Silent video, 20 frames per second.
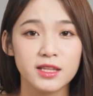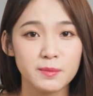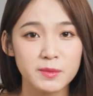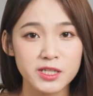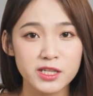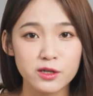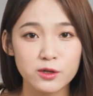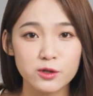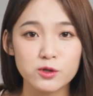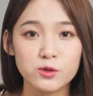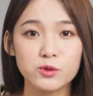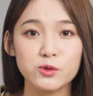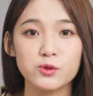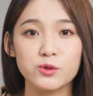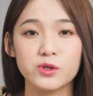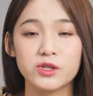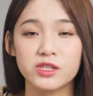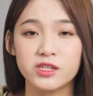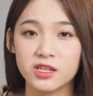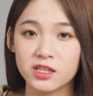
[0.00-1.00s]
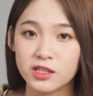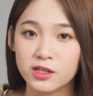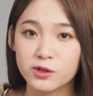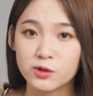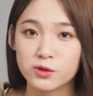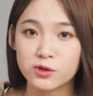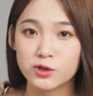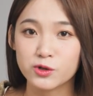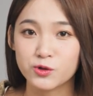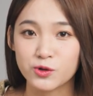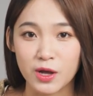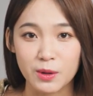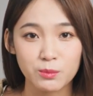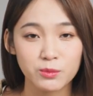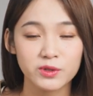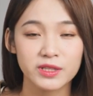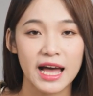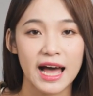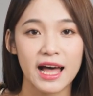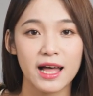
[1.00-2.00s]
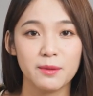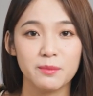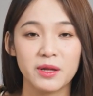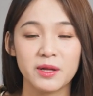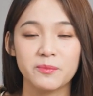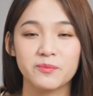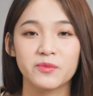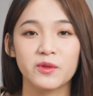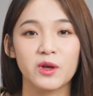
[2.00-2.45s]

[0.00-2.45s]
那么这个数据。真的就是全部答案吗？